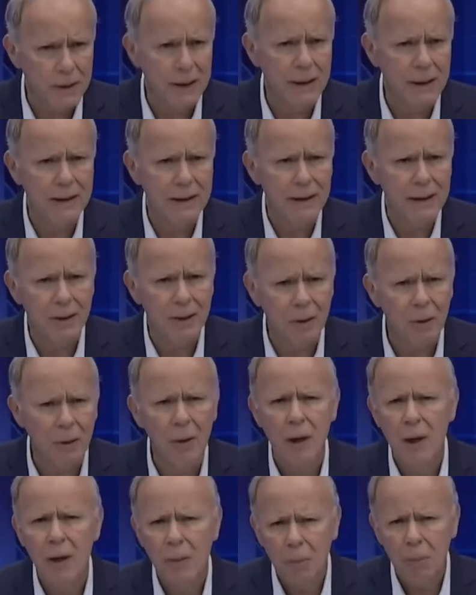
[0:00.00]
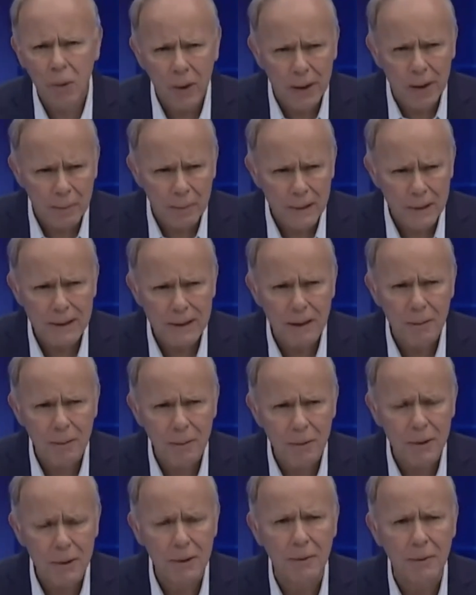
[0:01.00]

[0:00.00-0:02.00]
ir haciendo porque pensamos,